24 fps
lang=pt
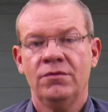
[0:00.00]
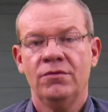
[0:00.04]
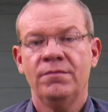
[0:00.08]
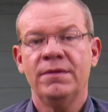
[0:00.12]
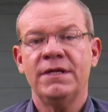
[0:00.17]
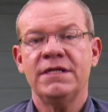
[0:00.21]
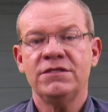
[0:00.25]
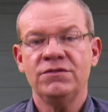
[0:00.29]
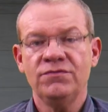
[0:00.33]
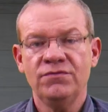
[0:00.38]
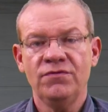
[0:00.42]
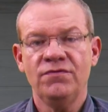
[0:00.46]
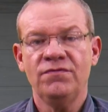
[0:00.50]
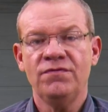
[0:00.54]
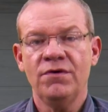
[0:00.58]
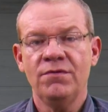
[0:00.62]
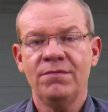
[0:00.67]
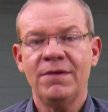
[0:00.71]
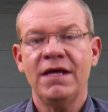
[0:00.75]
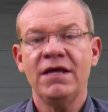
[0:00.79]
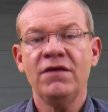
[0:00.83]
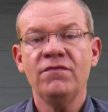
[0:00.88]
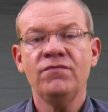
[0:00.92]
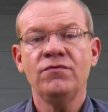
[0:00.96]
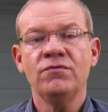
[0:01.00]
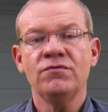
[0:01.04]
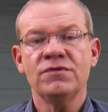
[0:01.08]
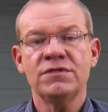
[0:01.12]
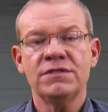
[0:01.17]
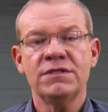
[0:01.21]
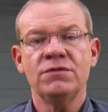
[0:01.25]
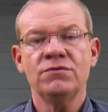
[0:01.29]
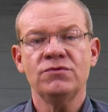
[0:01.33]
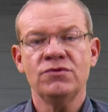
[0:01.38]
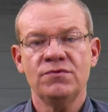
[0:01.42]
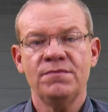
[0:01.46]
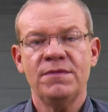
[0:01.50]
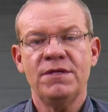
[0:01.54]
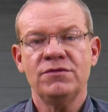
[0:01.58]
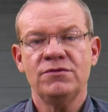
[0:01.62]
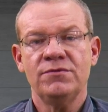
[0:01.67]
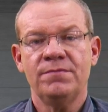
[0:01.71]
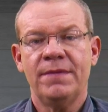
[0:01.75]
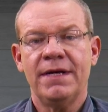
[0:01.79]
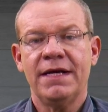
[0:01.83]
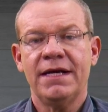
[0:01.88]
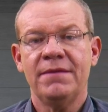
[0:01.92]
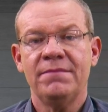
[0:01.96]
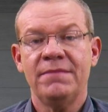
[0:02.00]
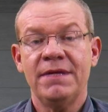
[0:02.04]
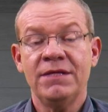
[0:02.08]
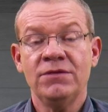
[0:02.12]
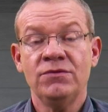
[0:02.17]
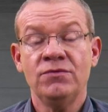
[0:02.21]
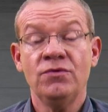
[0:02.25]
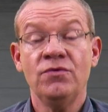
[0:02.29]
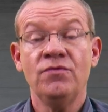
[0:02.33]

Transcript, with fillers: Brasil viveu uma revolução nos meios de pagamento